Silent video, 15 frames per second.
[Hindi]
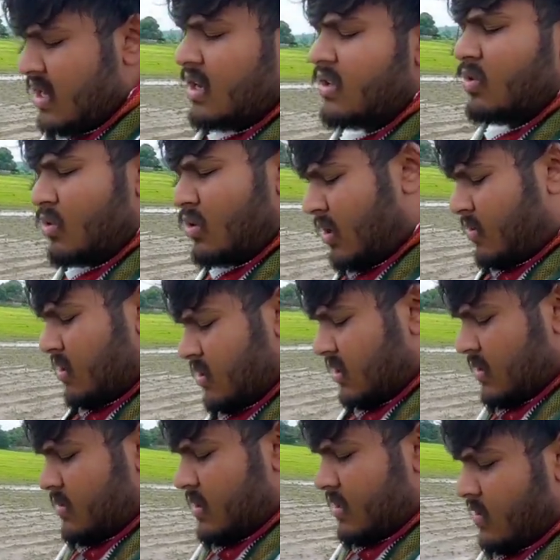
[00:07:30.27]
थोड़ा बहुत कभी
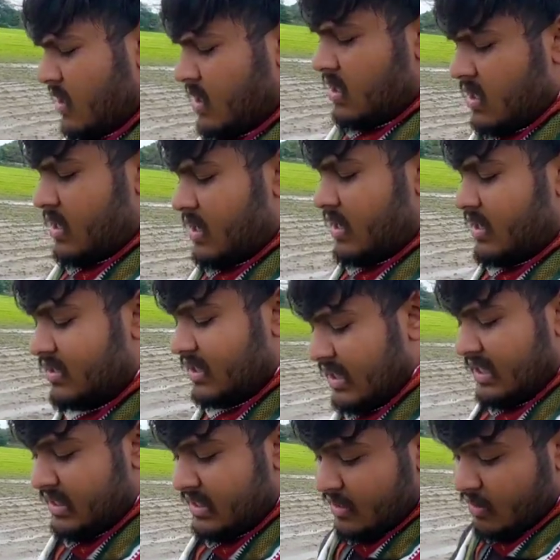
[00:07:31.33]
कभार लेकिन सिटी
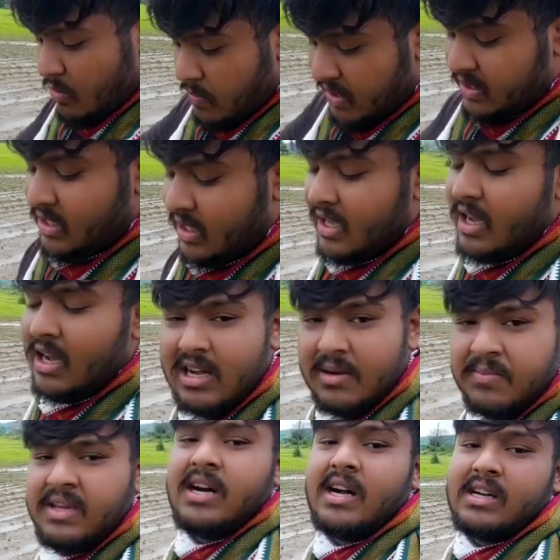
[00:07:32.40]
से तो मच्छर यहाँ कम ही
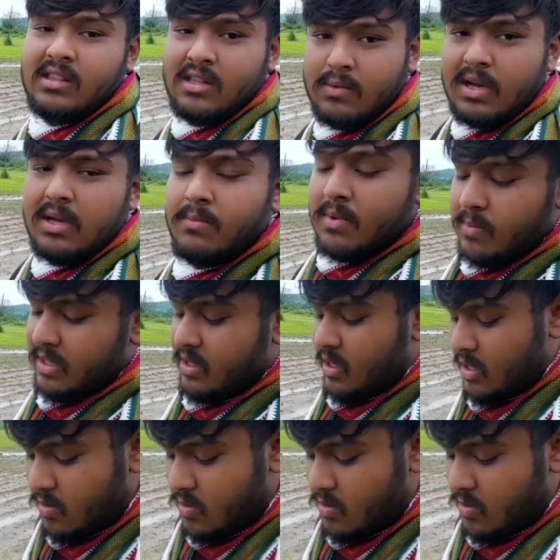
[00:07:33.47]
काटते भाई मैं बता रहा